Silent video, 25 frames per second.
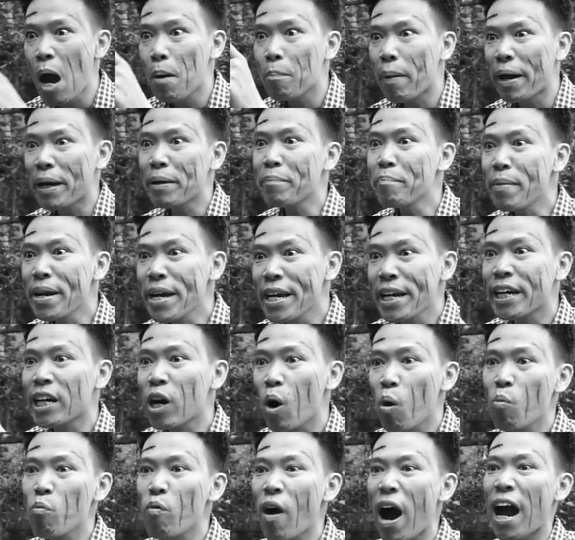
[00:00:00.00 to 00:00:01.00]
bánh mì
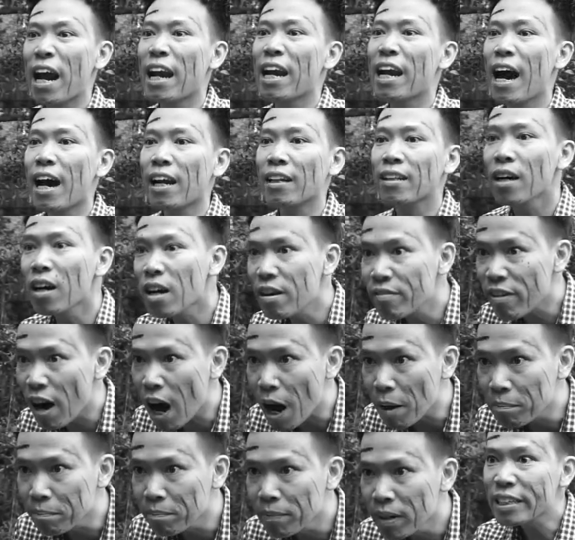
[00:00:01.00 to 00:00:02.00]
không phải là thực phẩm,
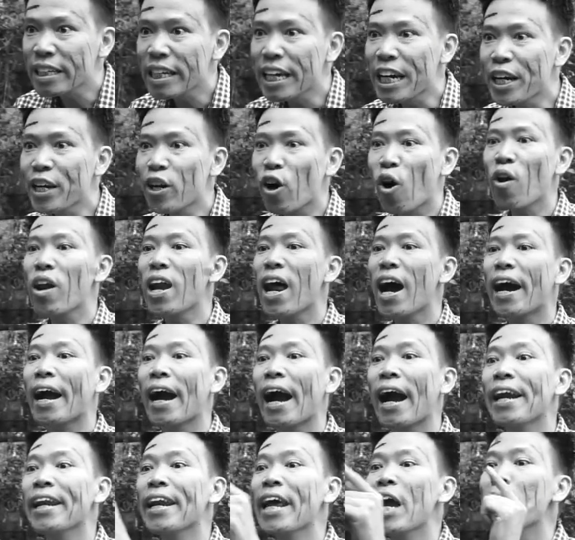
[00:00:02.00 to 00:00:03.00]
thì nó là
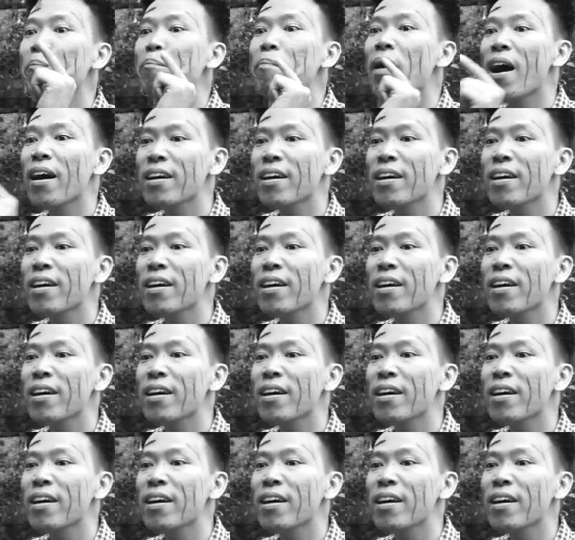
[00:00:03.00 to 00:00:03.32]
cái DM